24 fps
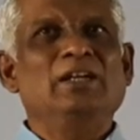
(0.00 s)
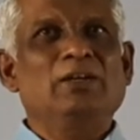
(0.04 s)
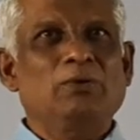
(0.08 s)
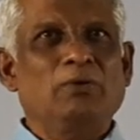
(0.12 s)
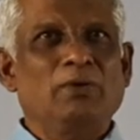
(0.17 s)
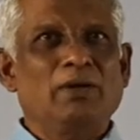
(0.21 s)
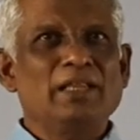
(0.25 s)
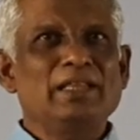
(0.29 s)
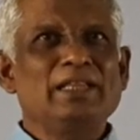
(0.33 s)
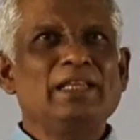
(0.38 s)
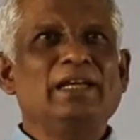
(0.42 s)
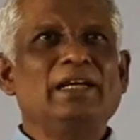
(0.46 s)

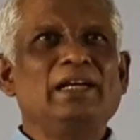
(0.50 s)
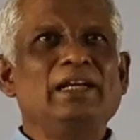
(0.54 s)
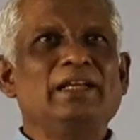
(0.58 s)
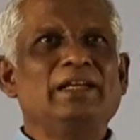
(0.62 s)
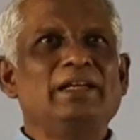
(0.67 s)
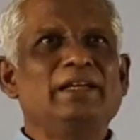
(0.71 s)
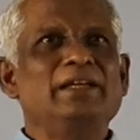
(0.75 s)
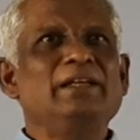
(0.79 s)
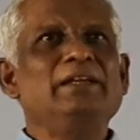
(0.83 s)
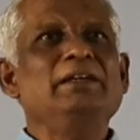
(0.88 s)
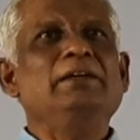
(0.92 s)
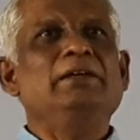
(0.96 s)

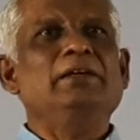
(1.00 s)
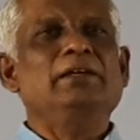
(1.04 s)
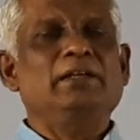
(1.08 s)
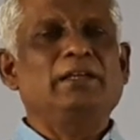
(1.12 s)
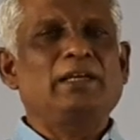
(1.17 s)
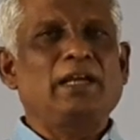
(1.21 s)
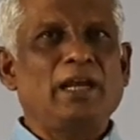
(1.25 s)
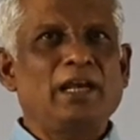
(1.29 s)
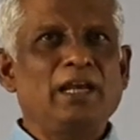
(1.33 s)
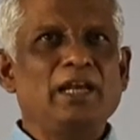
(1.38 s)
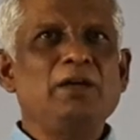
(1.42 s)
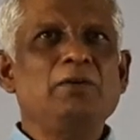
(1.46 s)
குழந்தைகளுக்கு
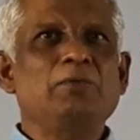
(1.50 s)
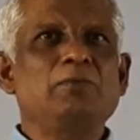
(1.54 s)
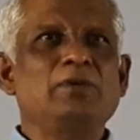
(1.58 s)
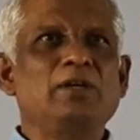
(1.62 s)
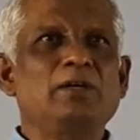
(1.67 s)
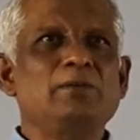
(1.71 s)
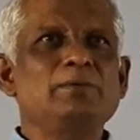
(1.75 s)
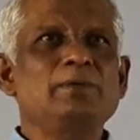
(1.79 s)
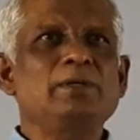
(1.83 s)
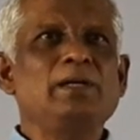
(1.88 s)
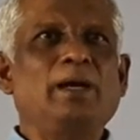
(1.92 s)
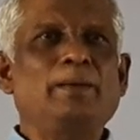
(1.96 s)
நல்ல
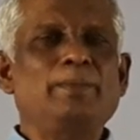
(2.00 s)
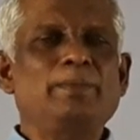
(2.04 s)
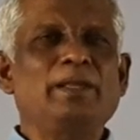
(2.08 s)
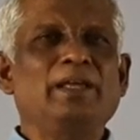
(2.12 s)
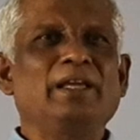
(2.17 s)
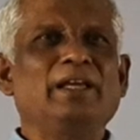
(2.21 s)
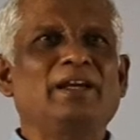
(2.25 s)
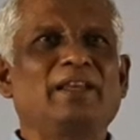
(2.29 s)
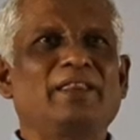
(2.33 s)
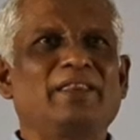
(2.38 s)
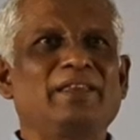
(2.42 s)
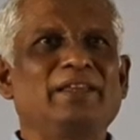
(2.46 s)
உணவு
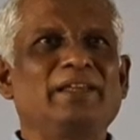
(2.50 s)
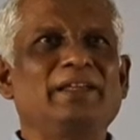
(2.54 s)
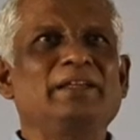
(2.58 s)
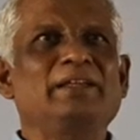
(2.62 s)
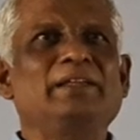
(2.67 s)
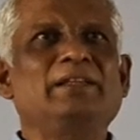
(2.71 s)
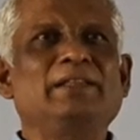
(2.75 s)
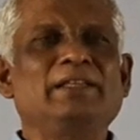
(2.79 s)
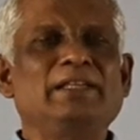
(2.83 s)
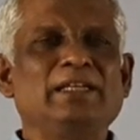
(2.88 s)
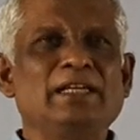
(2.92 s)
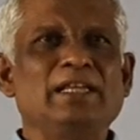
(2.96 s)
அப்படிங்கிறது
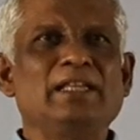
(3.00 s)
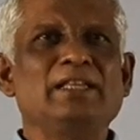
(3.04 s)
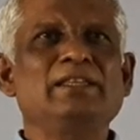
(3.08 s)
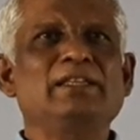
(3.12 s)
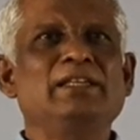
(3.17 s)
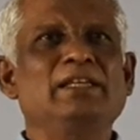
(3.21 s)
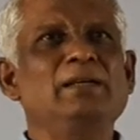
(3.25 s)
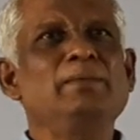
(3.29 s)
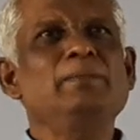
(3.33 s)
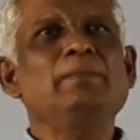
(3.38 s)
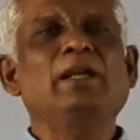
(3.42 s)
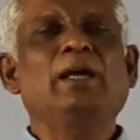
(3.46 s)
தினம்
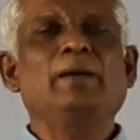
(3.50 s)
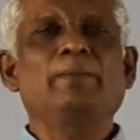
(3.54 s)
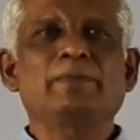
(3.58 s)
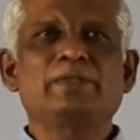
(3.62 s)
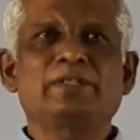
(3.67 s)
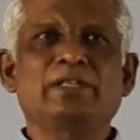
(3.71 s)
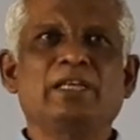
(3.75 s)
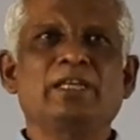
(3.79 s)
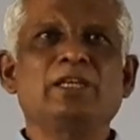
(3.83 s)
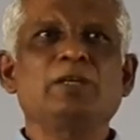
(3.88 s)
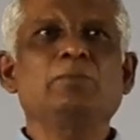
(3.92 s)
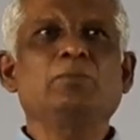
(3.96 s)
தினம் நாம்
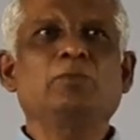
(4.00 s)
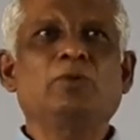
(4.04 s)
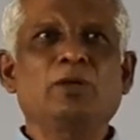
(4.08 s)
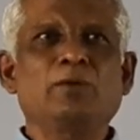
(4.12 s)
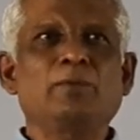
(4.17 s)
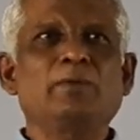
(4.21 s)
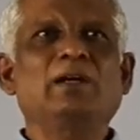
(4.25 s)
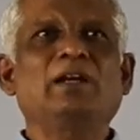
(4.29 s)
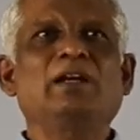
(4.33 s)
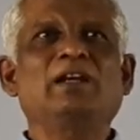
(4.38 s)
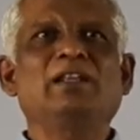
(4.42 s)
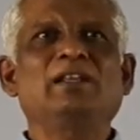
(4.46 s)
செய்யும்
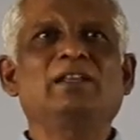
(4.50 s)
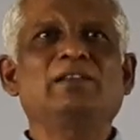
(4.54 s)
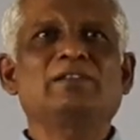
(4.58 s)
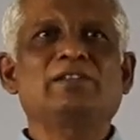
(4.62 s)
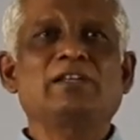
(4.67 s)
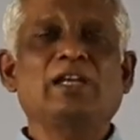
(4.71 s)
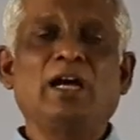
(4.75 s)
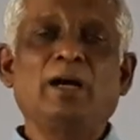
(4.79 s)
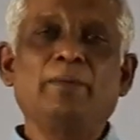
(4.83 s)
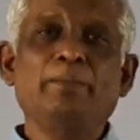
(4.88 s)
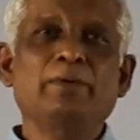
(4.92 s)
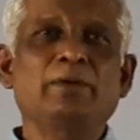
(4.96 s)
உணவுகளில்
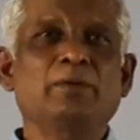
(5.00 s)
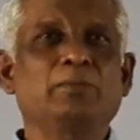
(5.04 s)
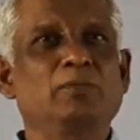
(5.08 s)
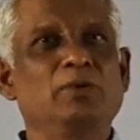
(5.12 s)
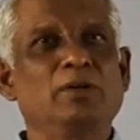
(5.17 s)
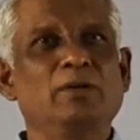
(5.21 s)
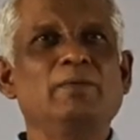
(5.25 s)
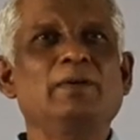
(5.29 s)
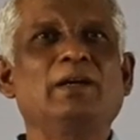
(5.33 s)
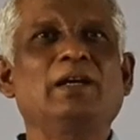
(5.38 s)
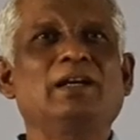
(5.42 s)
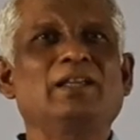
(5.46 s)
சாப்பிடும்
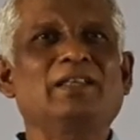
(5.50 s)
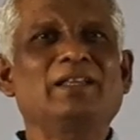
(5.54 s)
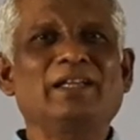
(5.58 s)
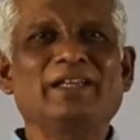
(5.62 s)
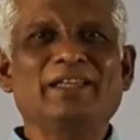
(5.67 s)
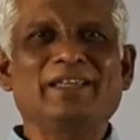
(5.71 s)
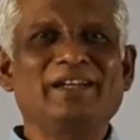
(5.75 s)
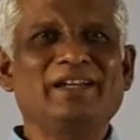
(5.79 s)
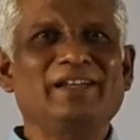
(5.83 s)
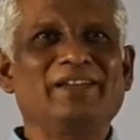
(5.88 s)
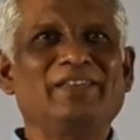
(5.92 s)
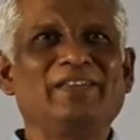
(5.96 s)
உணவுகள் தான்
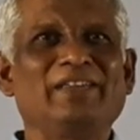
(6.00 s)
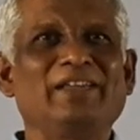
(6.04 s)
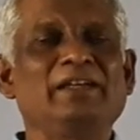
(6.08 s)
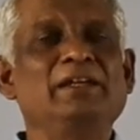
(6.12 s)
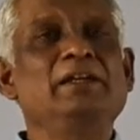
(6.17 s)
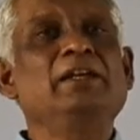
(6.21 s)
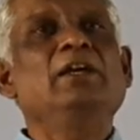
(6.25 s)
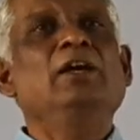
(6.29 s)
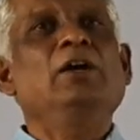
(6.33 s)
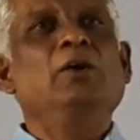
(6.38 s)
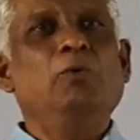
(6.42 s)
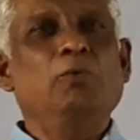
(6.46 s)
இருக்குது
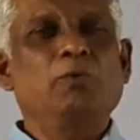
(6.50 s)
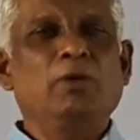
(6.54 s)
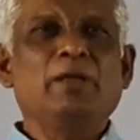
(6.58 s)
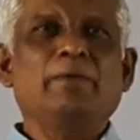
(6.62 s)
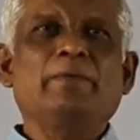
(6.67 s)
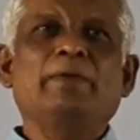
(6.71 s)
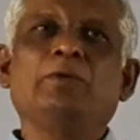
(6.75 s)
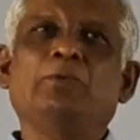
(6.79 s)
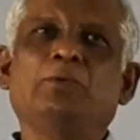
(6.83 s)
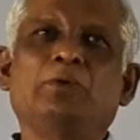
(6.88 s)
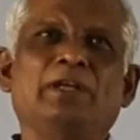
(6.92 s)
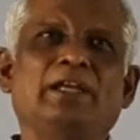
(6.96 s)

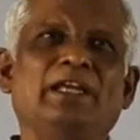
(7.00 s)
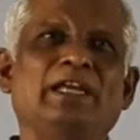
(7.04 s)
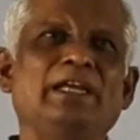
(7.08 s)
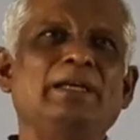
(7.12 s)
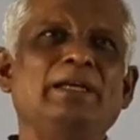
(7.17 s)
உணவை ஒரே